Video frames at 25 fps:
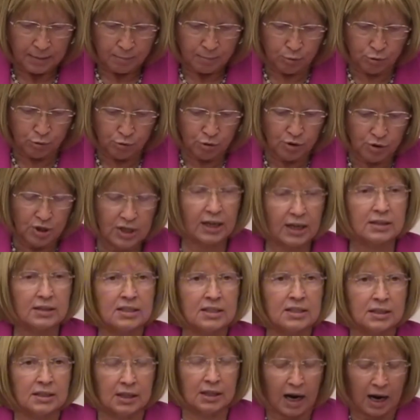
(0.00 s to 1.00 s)
Bunun
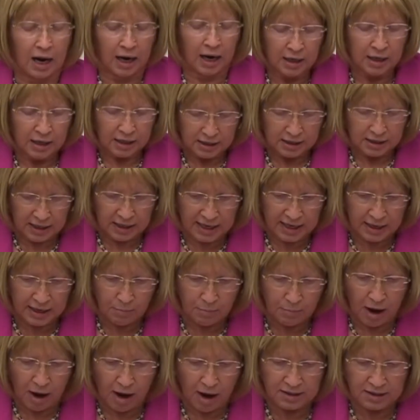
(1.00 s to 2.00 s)
yanı sıra
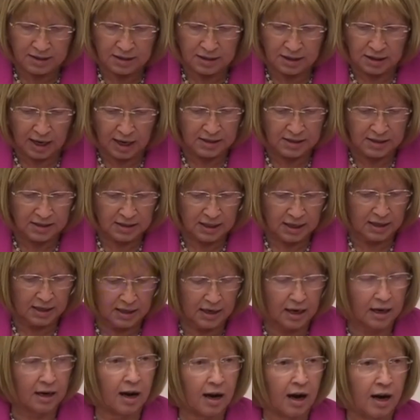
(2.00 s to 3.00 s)
rahim ağzı
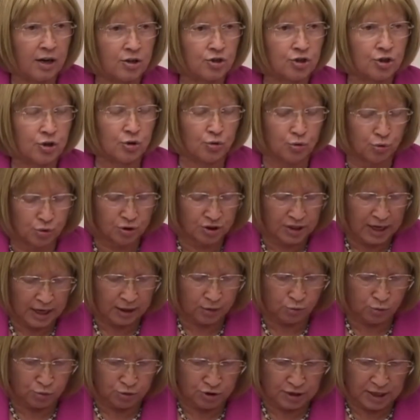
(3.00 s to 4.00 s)
kanserine karşı
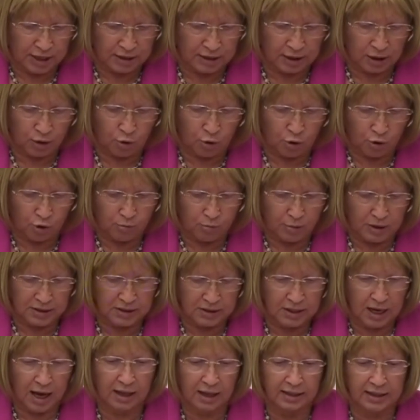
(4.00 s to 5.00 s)
yüksek düzeyde koruma
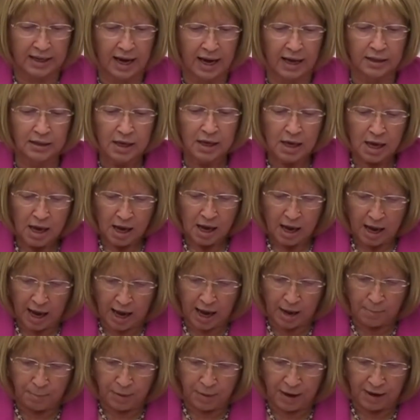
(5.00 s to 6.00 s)
sağlayan
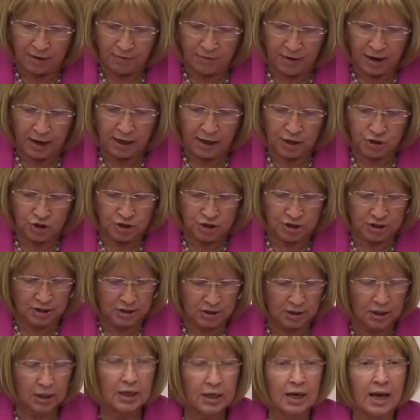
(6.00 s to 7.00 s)
HPV
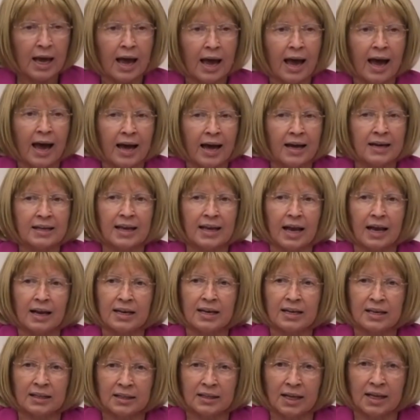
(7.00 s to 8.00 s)
aşısı
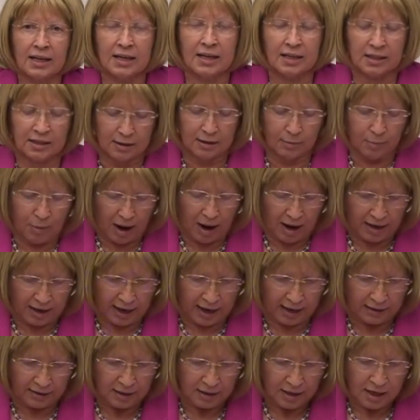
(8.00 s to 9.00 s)
ergenlikten
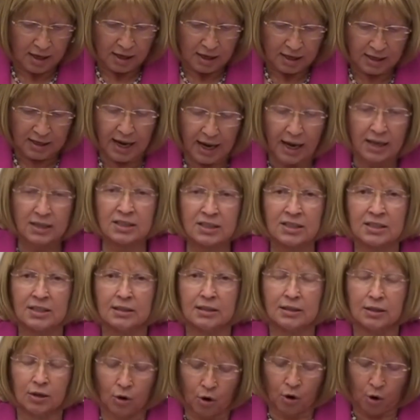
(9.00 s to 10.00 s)
itibaren yaş
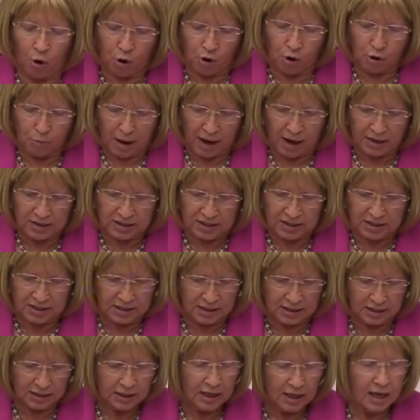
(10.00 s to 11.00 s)
sınırı
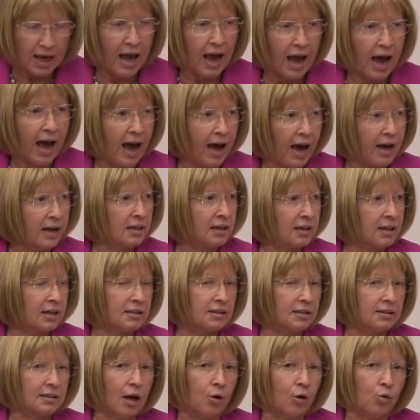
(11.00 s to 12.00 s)
olmaksızın her
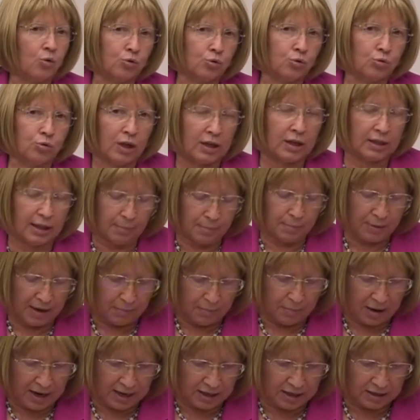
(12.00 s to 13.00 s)
kadına
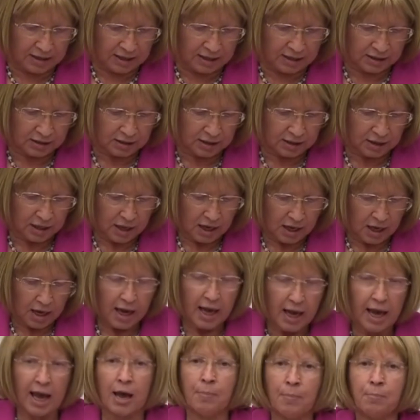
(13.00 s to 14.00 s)
uygulanabilmelidir.
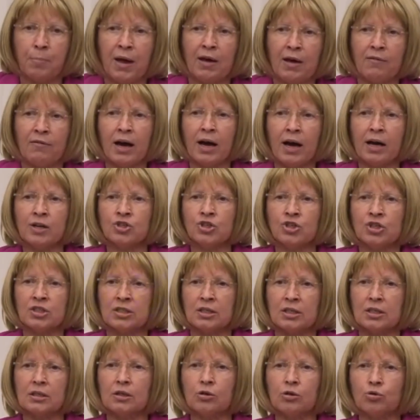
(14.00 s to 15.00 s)
HPV
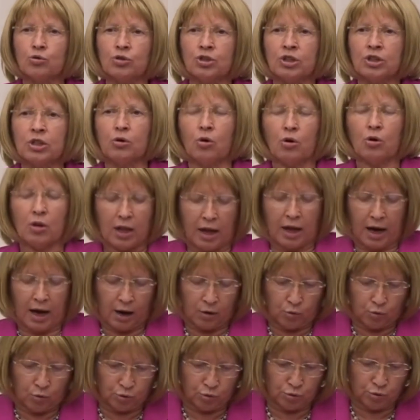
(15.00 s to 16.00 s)
aşısını rutin
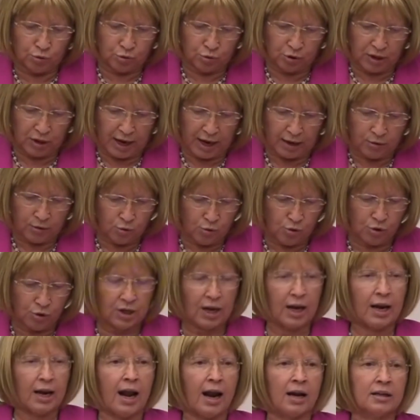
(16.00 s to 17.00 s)
olarak uygulayan
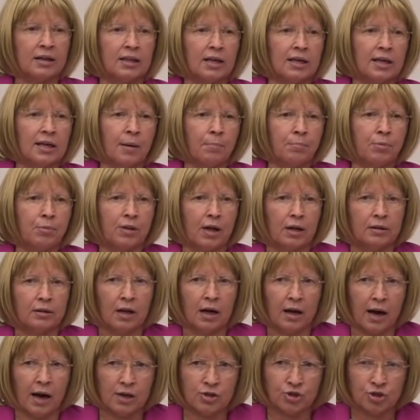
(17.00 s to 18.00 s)
ülkelerde yapılan
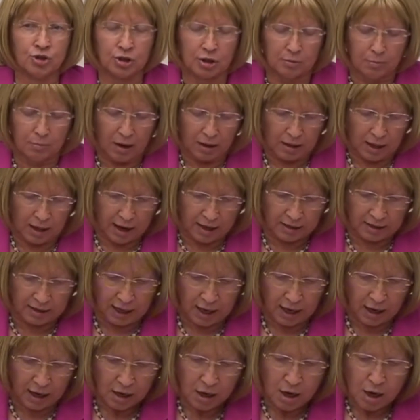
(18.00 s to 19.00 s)

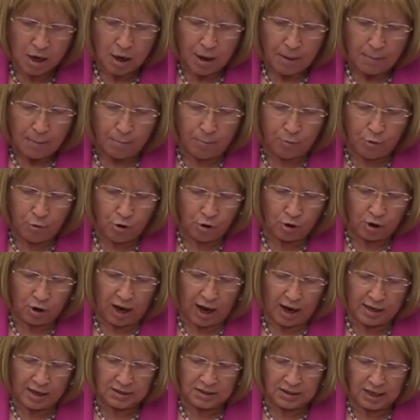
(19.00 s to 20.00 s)
araştırmalarda bu
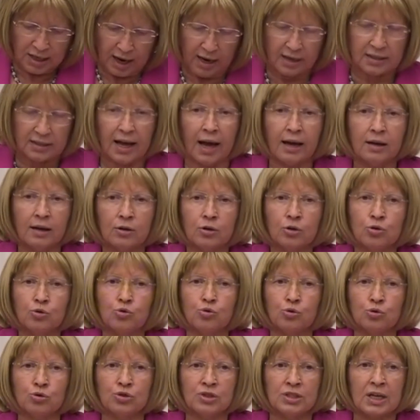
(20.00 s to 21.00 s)
kanserden
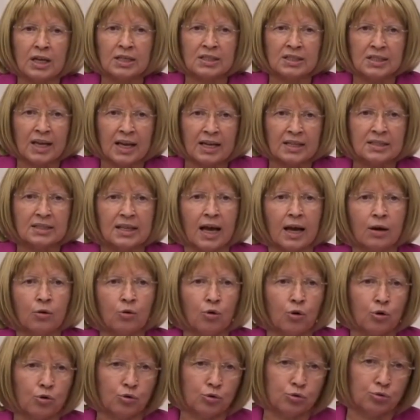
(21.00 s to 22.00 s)
yüzde seksen
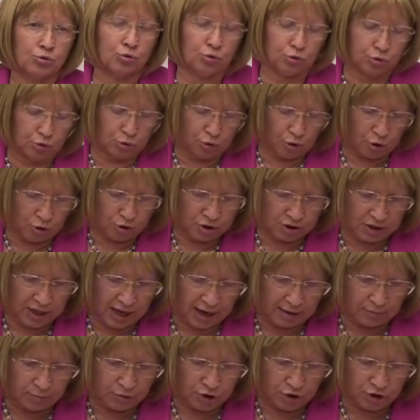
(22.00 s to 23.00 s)
korunduğunu
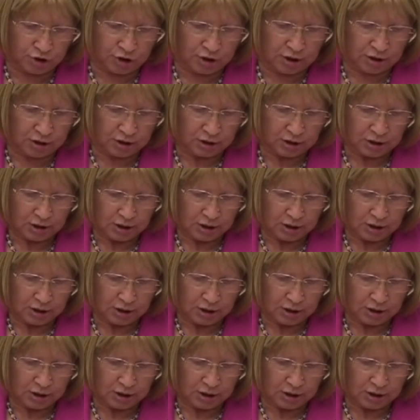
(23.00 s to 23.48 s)
göstermiştir.